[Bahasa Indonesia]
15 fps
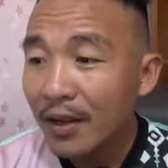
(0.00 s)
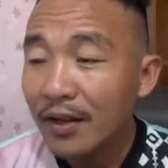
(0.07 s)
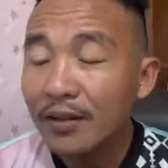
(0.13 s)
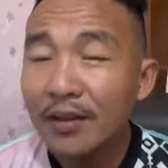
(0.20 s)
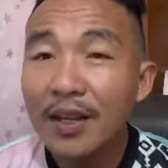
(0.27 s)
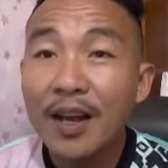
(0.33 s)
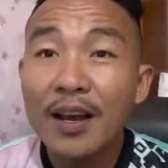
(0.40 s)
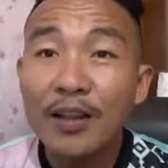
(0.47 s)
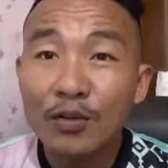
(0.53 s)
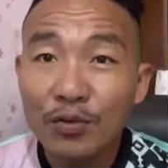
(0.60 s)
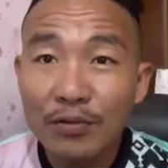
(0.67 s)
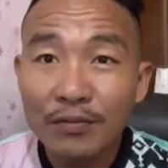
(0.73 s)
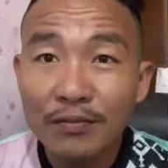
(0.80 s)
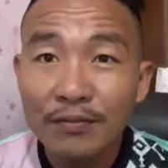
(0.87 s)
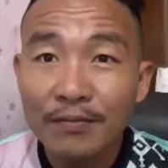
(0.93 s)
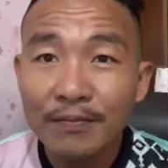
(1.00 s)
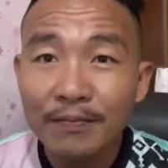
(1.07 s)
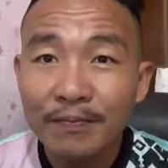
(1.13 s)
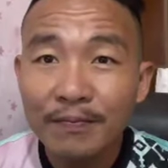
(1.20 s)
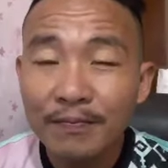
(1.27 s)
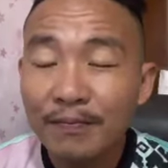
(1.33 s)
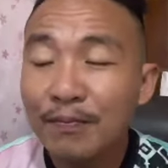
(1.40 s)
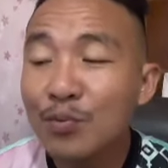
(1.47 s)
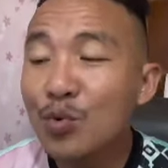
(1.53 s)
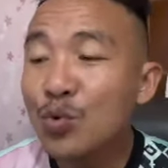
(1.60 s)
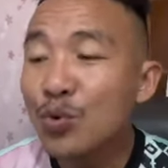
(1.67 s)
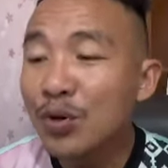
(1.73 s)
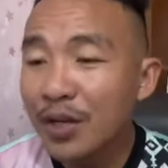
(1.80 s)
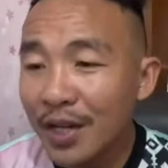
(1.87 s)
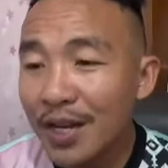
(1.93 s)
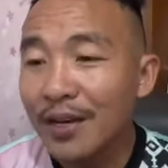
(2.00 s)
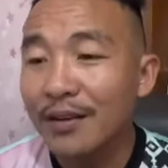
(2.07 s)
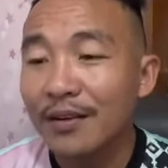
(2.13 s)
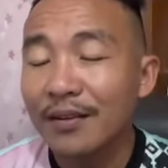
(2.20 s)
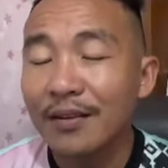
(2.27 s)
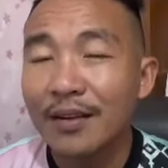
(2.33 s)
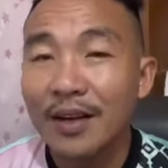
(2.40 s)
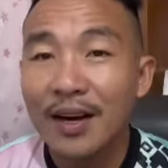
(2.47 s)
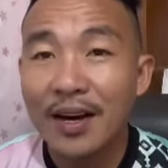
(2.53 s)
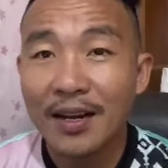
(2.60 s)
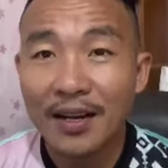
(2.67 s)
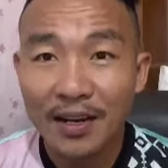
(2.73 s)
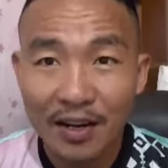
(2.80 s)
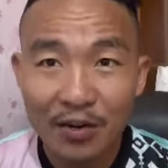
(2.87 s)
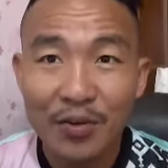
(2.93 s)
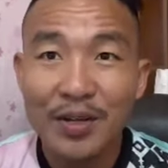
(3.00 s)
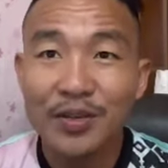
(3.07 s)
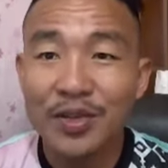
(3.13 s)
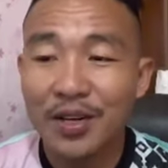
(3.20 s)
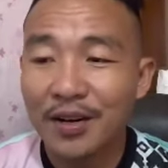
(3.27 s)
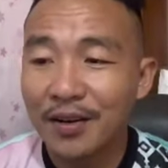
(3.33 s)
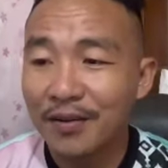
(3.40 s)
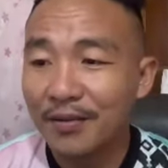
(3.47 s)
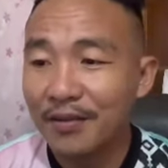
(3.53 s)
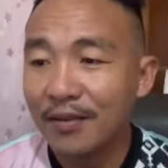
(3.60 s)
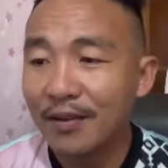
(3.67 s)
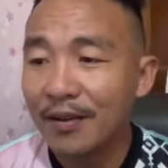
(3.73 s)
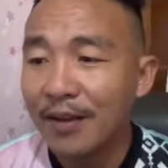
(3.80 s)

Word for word: ketika itu mungkin ada kewajaran